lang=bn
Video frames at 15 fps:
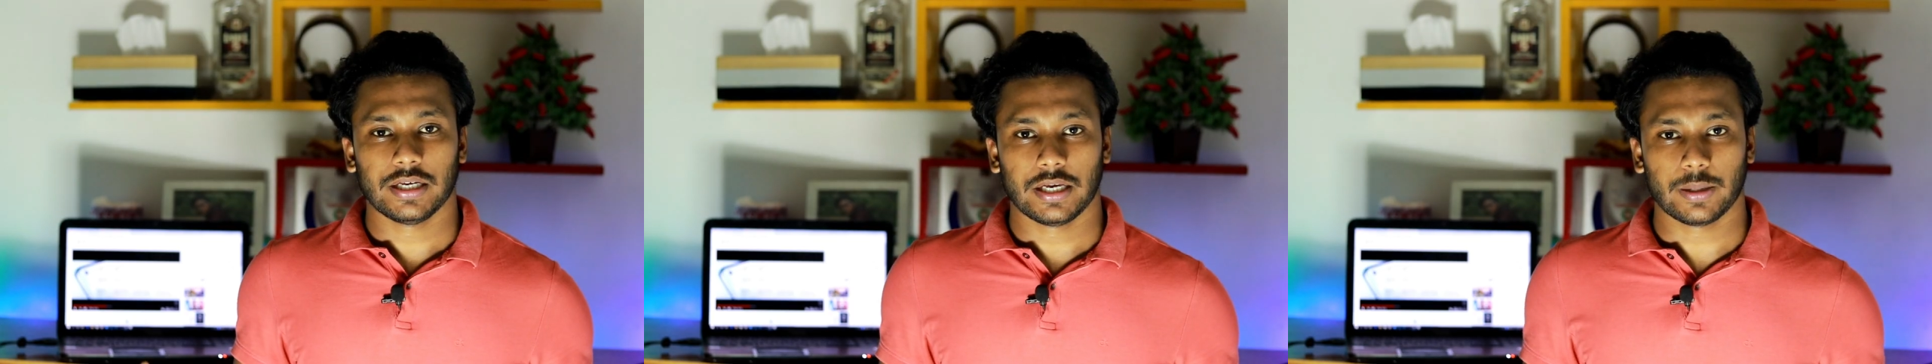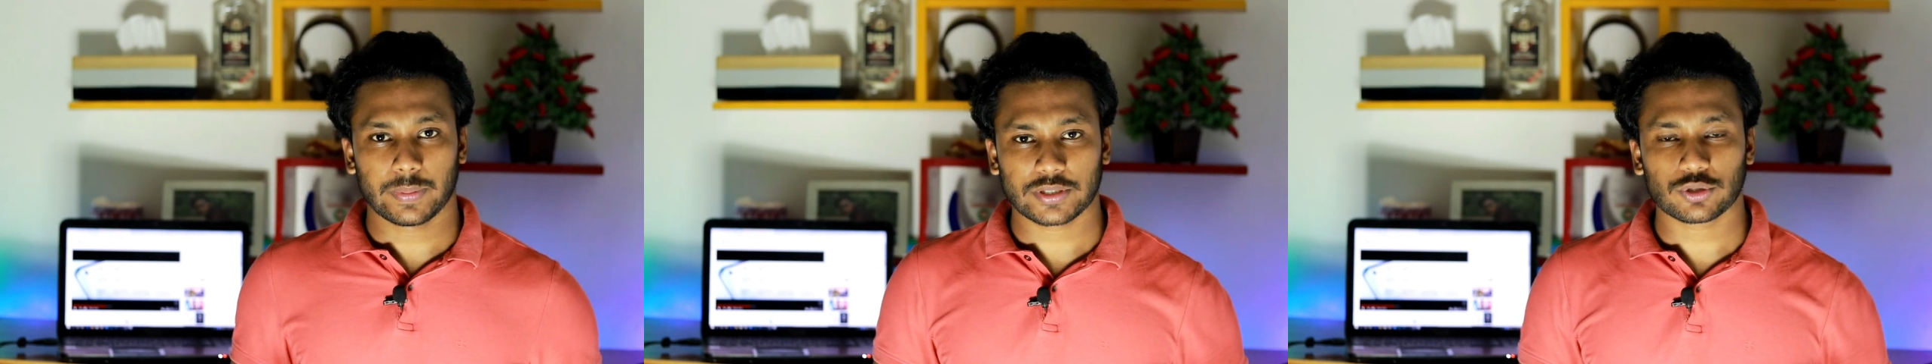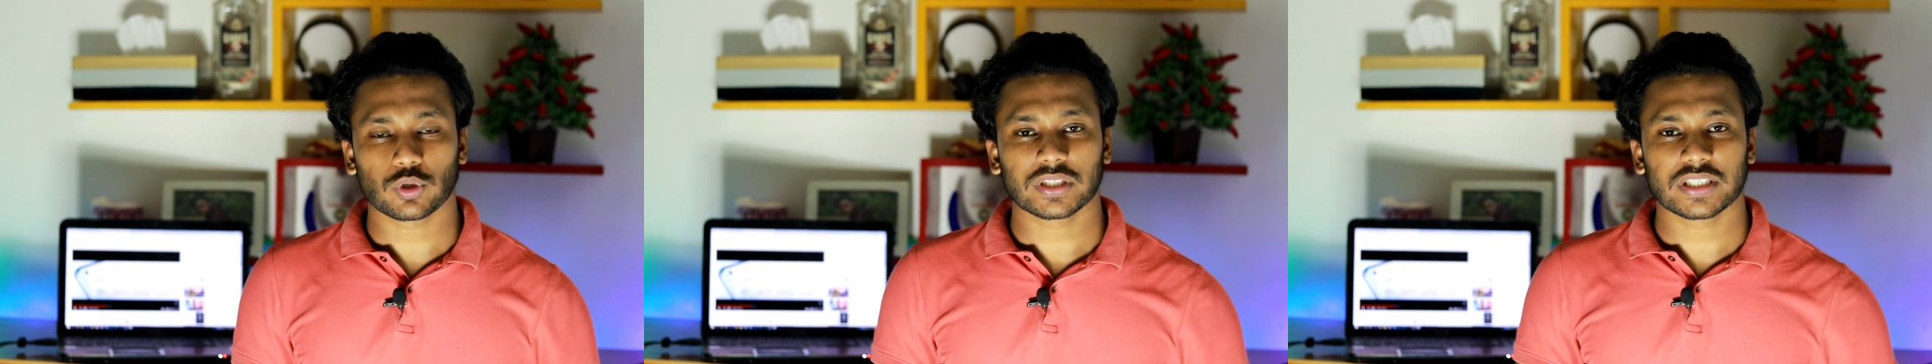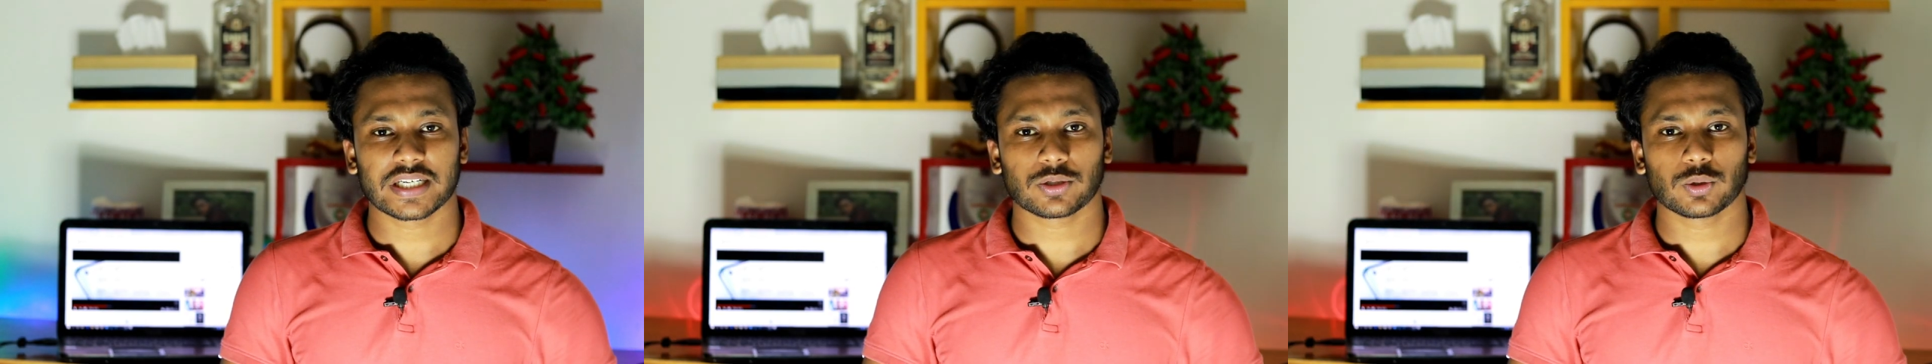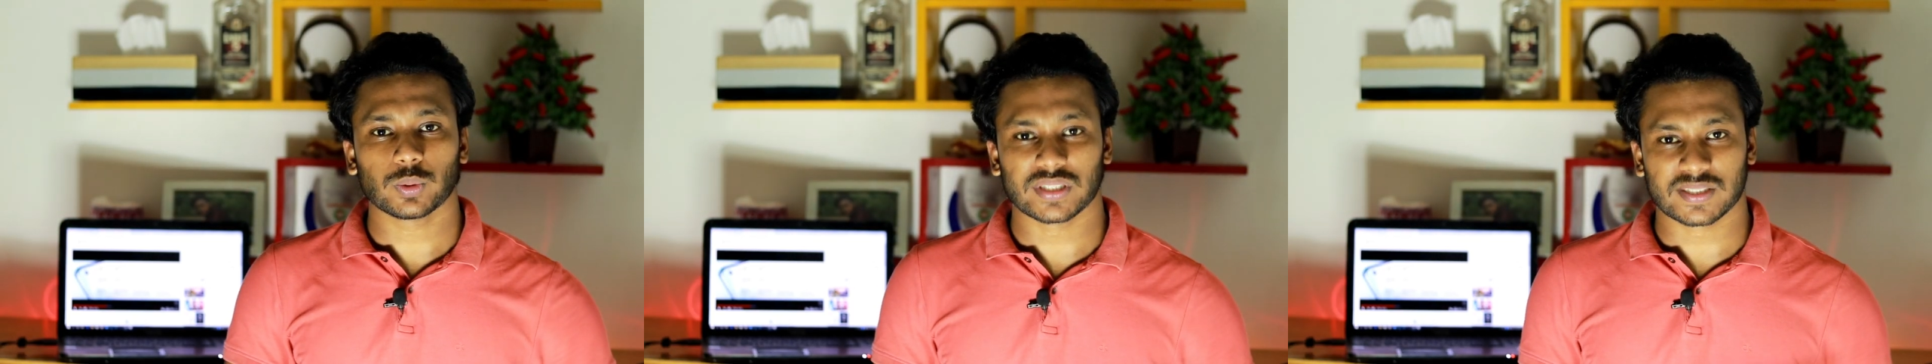এবার চলে যায়
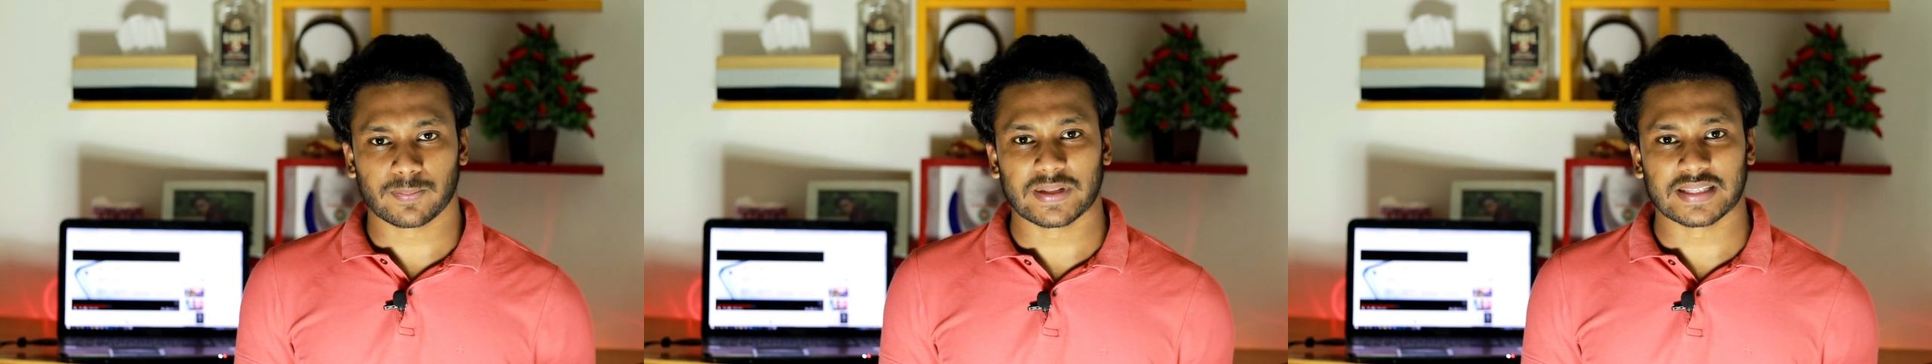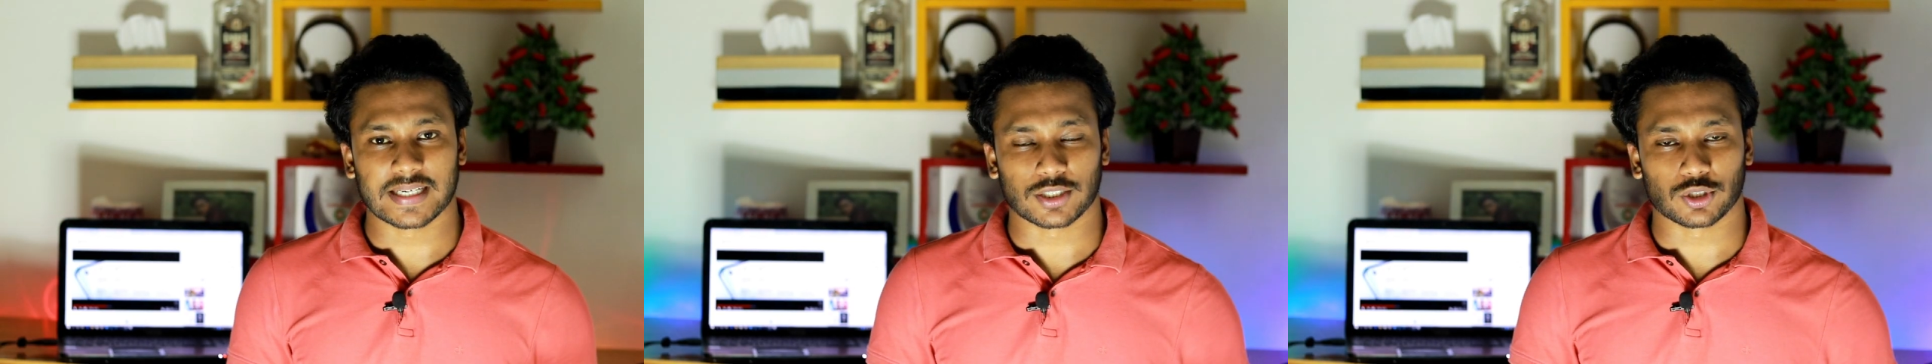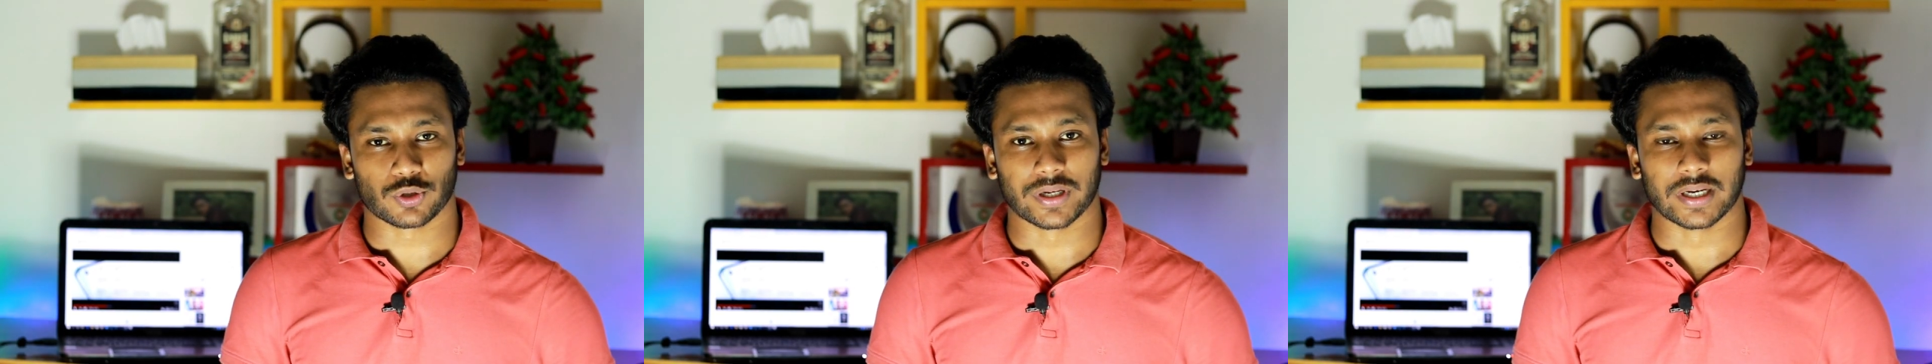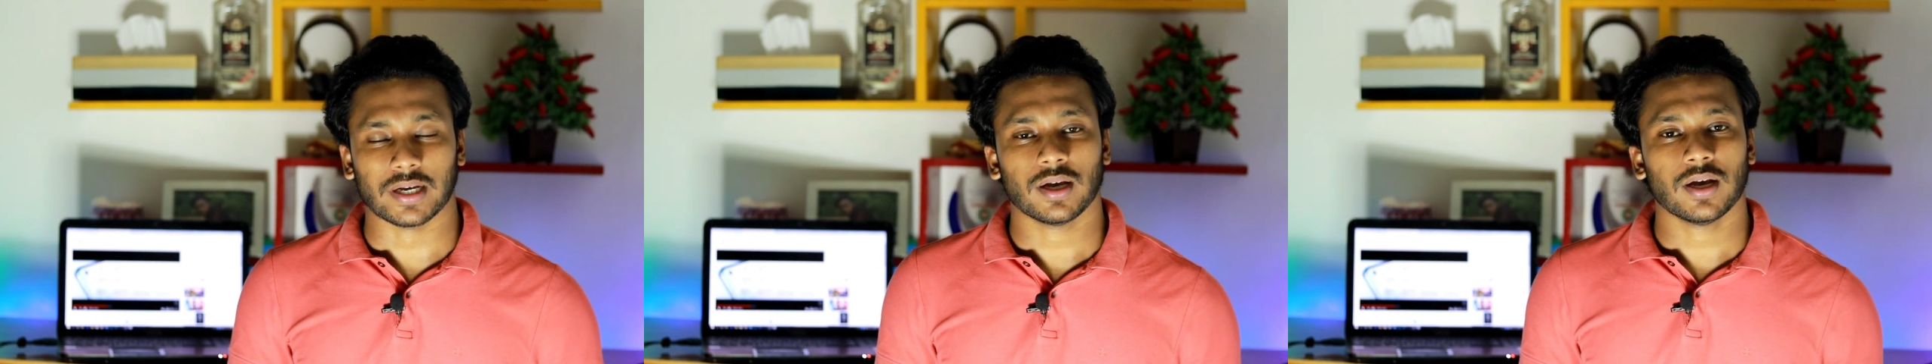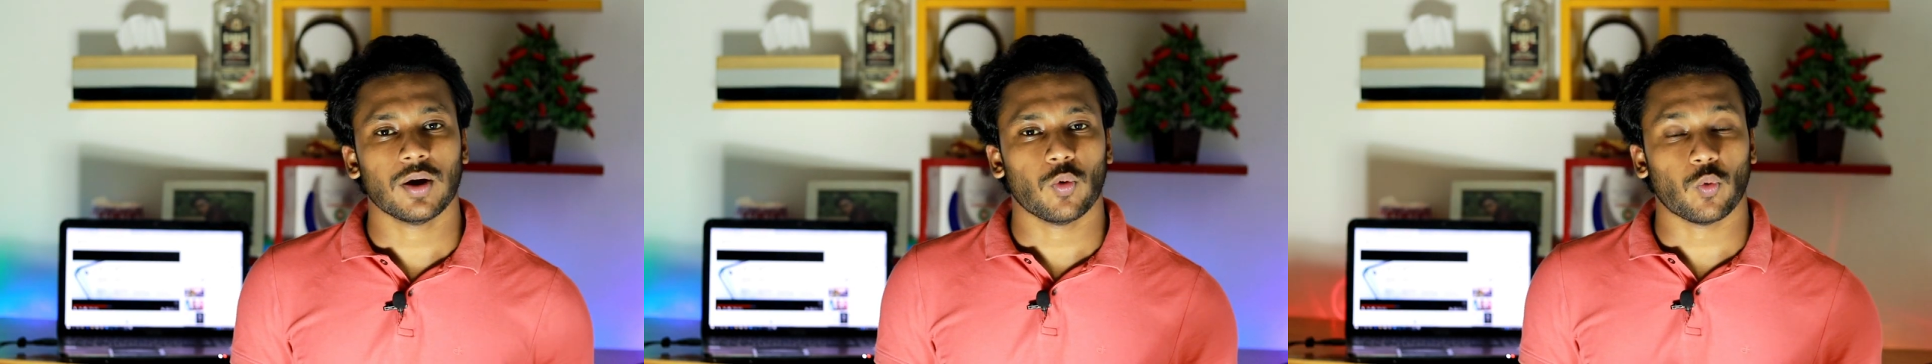একটু ডিসপ্লে সেকশনে
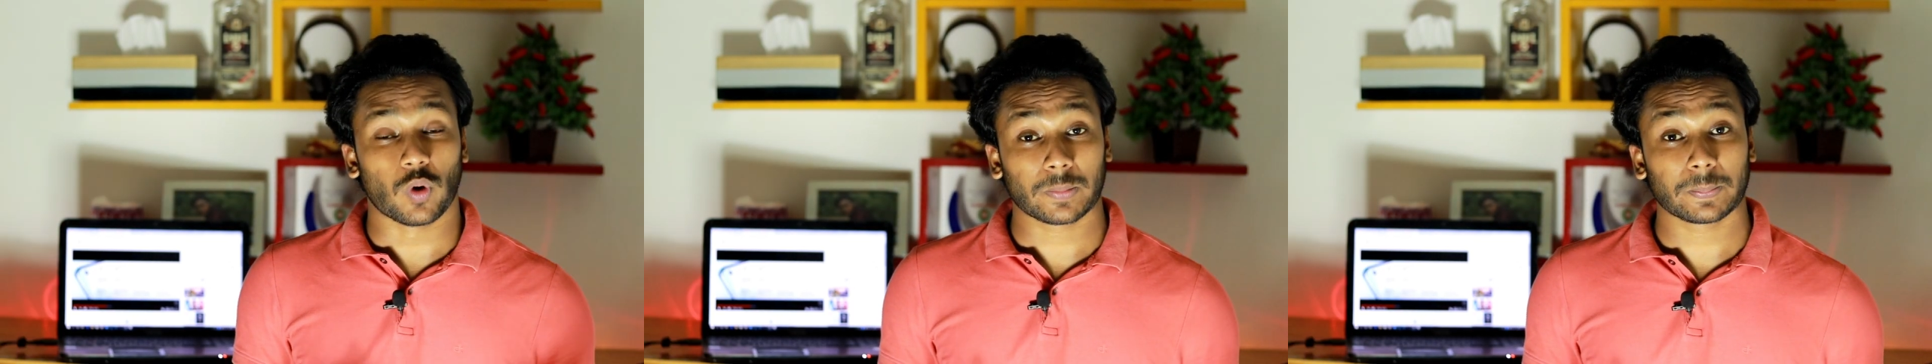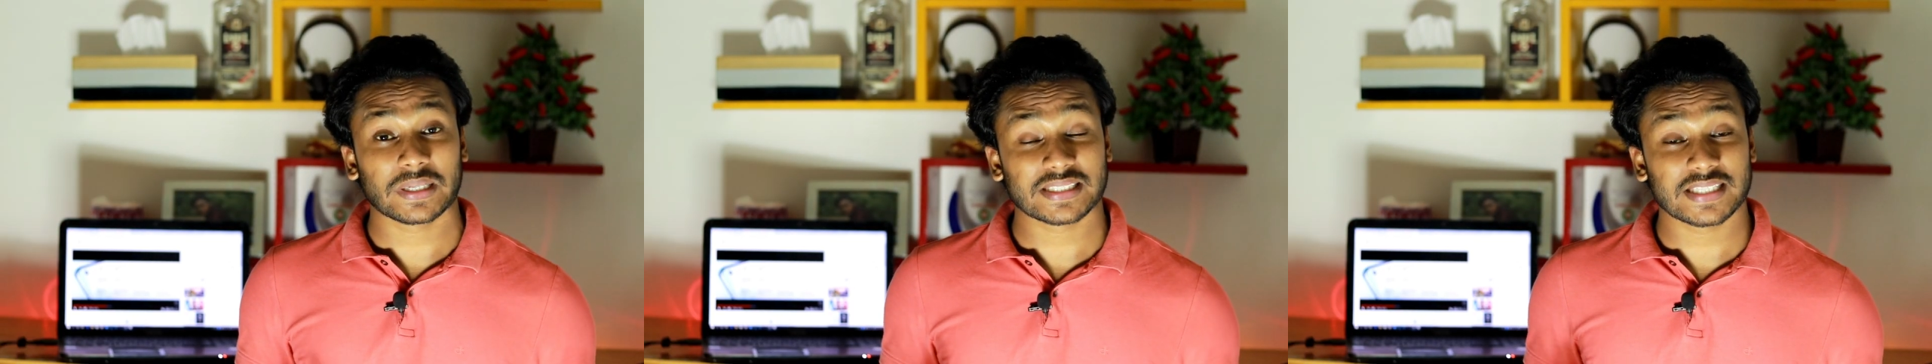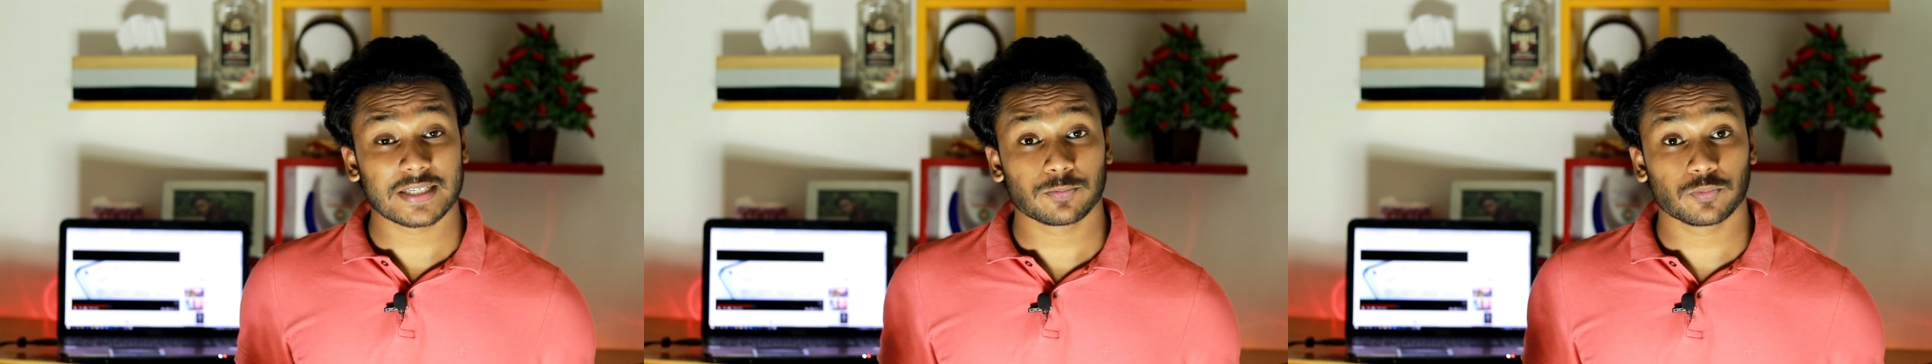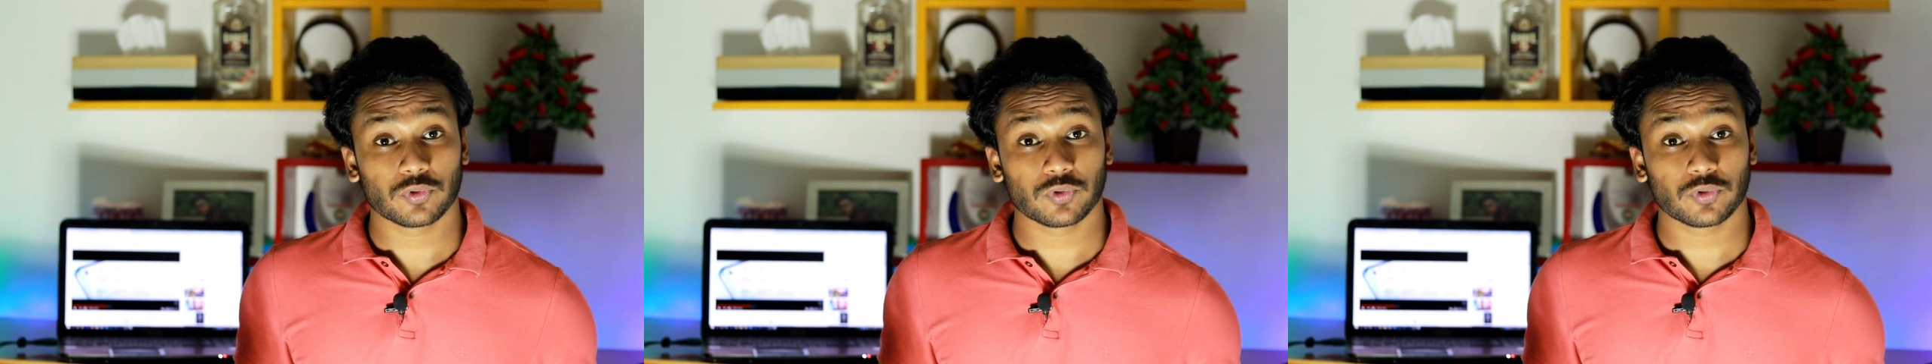ওয়ান প্লাস এইট